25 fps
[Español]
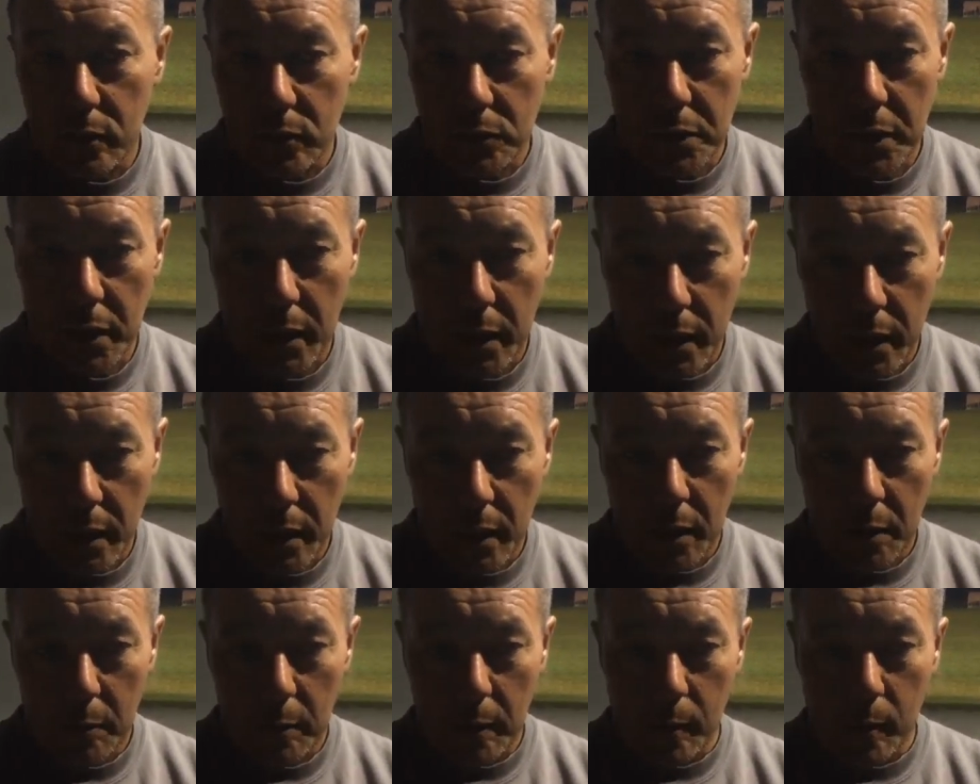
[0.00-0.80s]
O
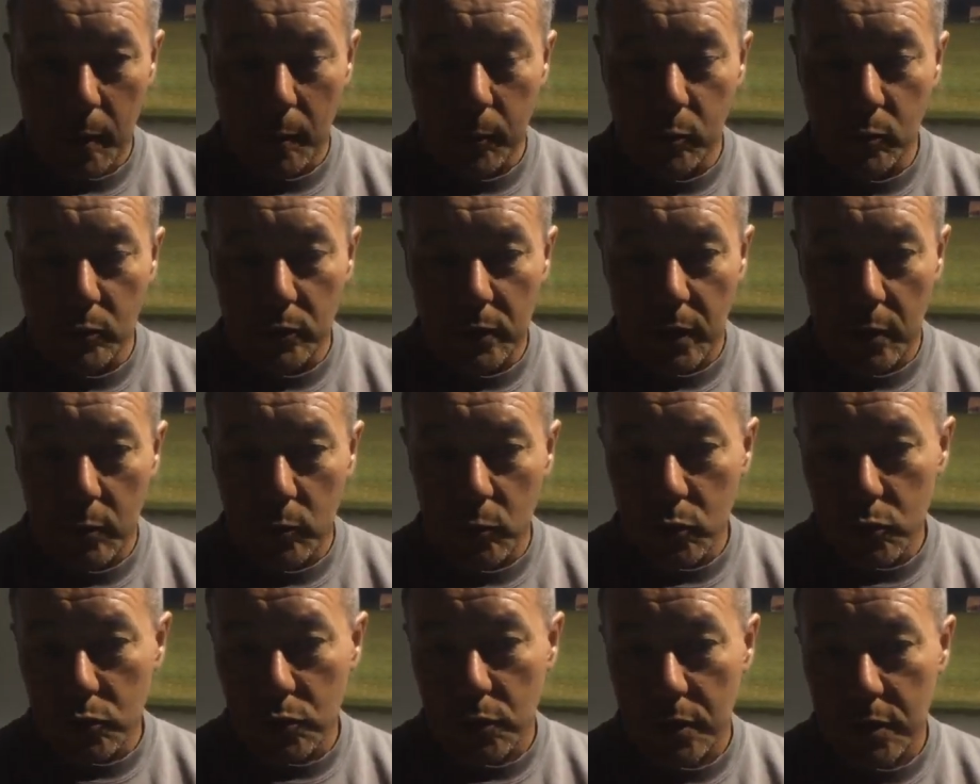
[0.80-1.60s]
sea, vamos a apuntar
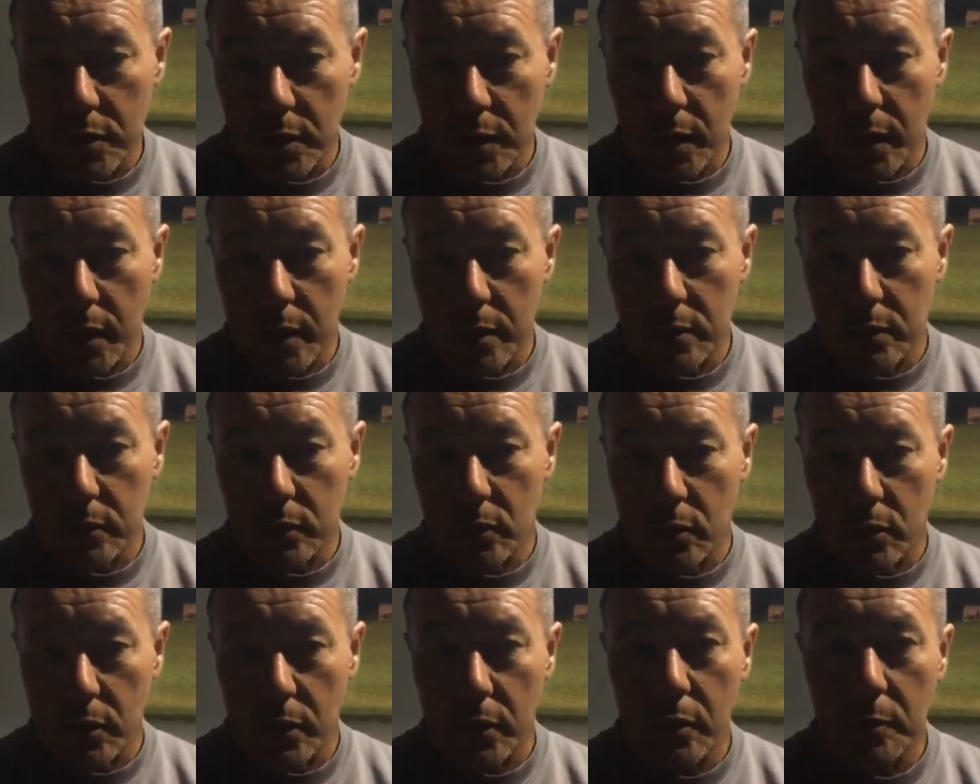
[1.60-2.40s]
mucho a ese, a ese
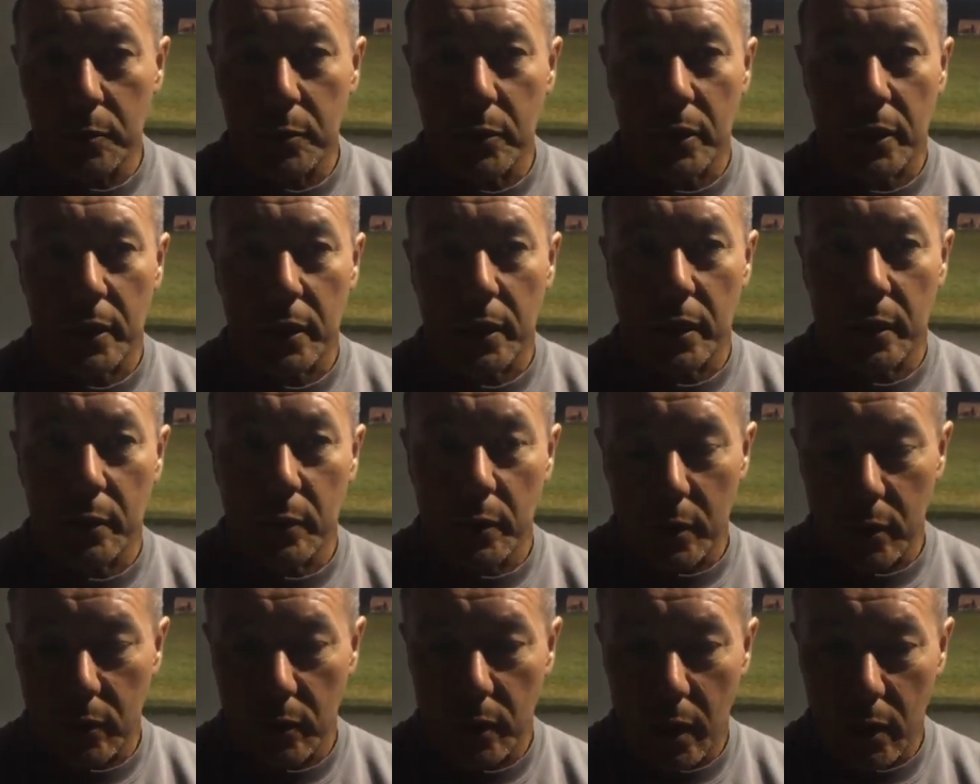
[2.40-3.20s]
torneo porque,
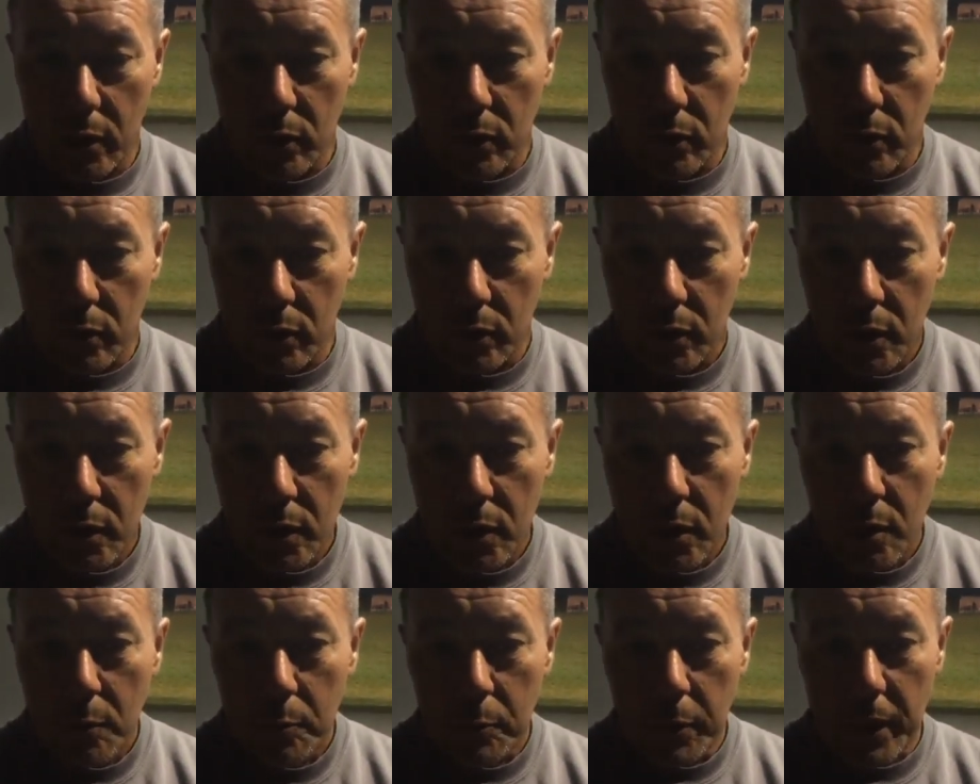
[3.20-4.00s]
bueno, es algo
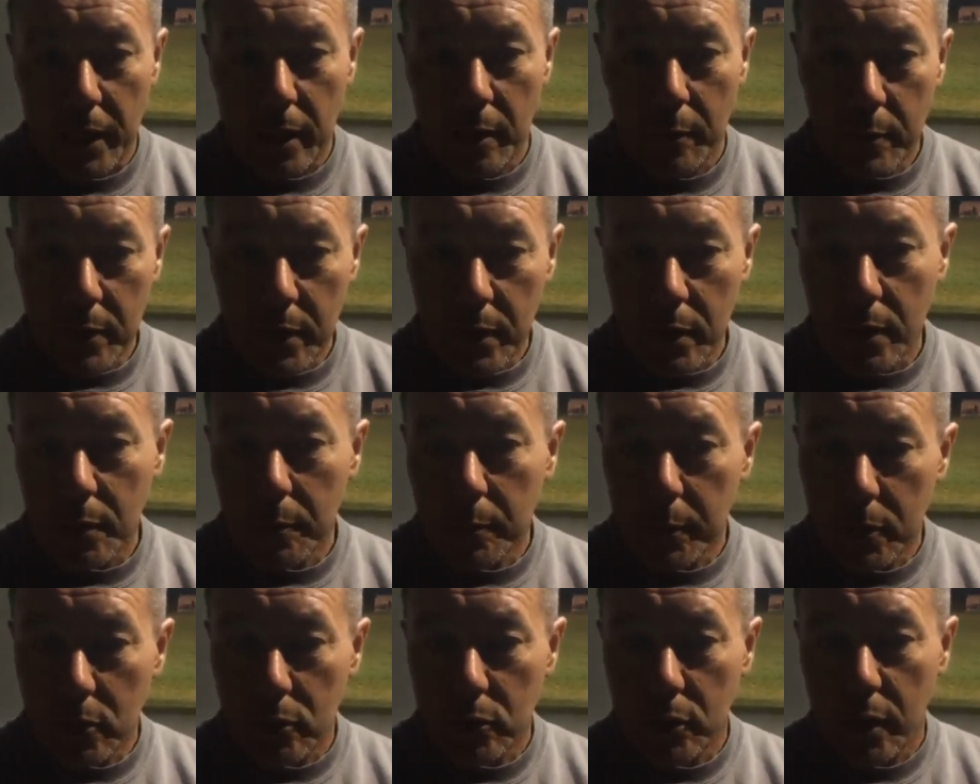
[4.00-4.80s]
para
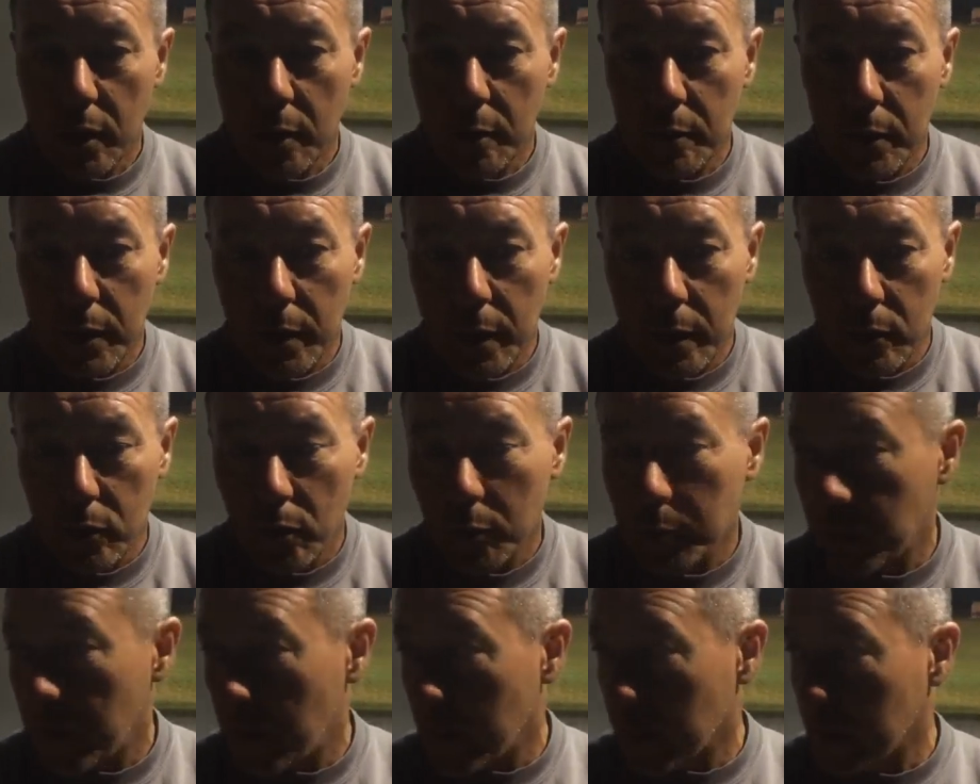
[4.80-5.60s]
mí personalmente,
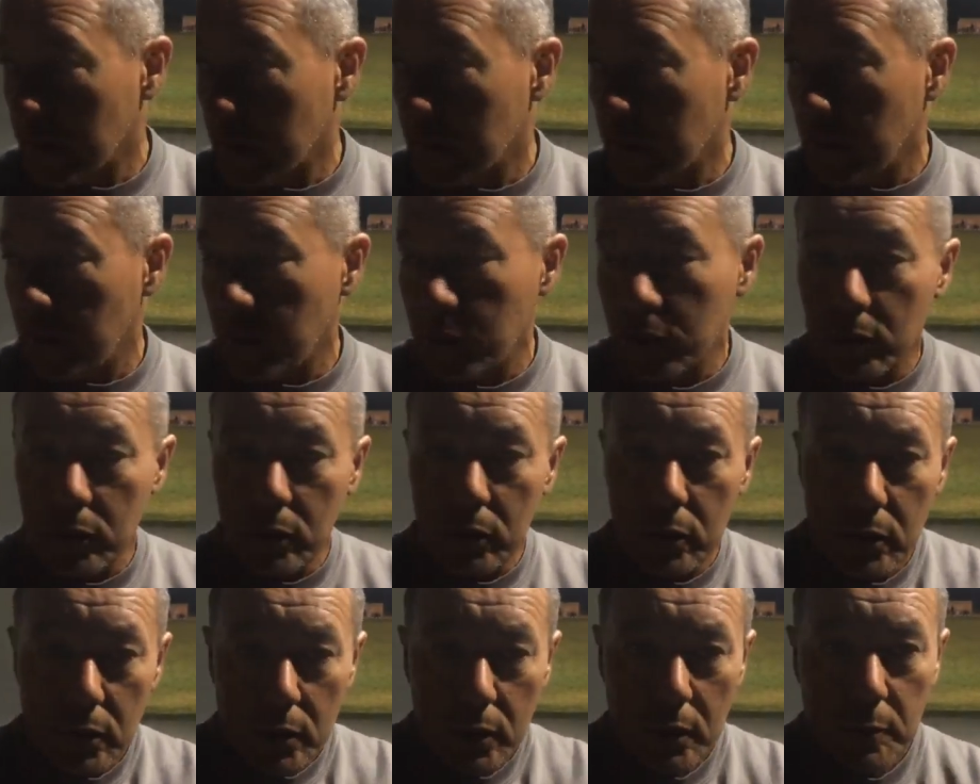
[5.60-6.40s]
no para
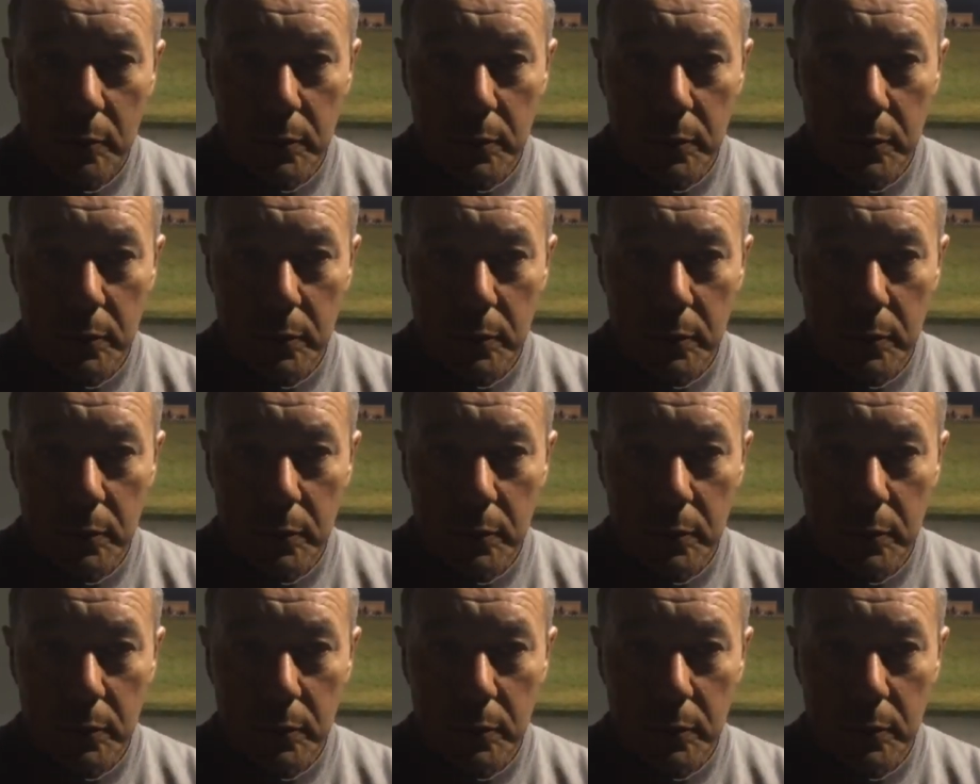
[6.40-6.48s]
argentino,